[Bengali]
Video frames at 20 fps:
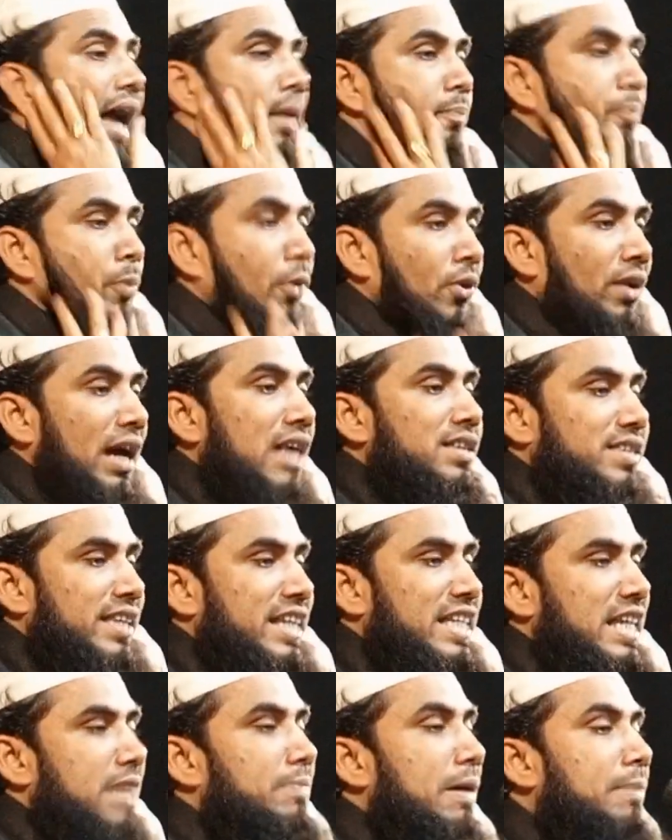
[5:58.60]
আর বোনাস
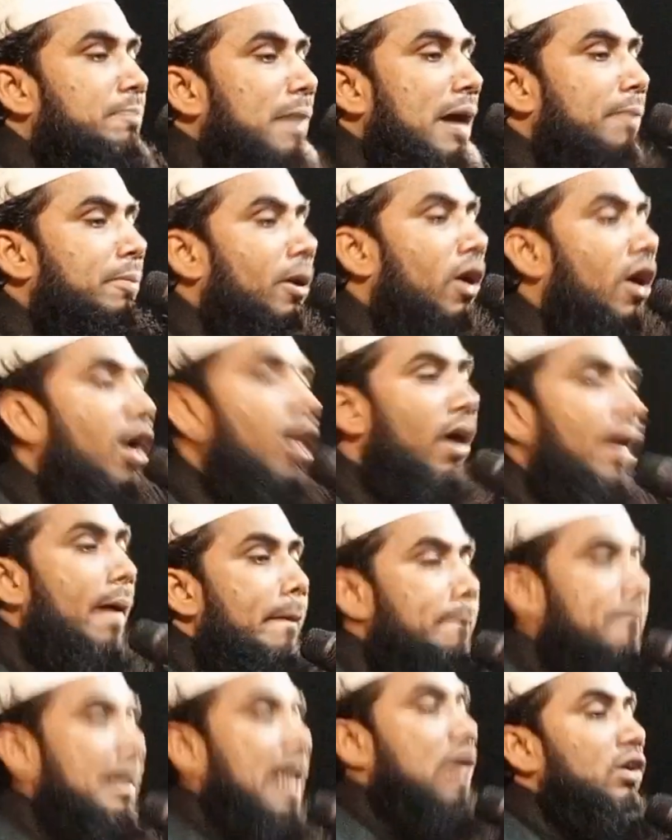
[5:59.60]
হিসেবে পাবো
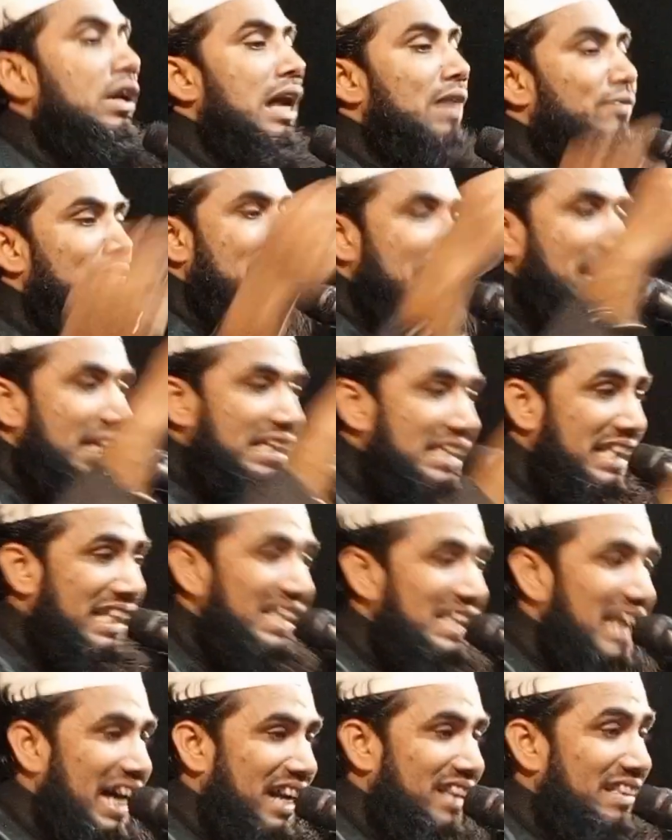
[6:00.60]
মাওলা ফাকের
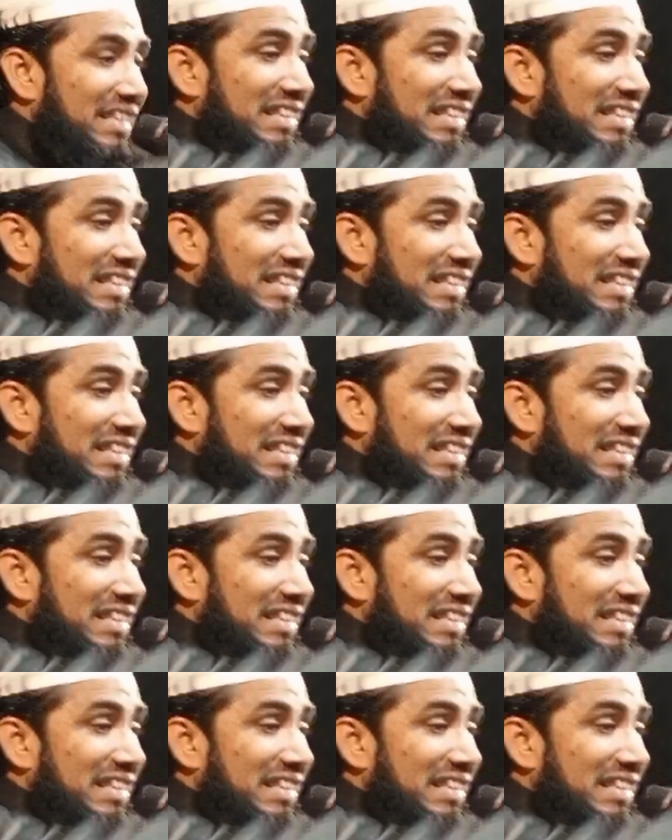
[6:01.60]
দিদার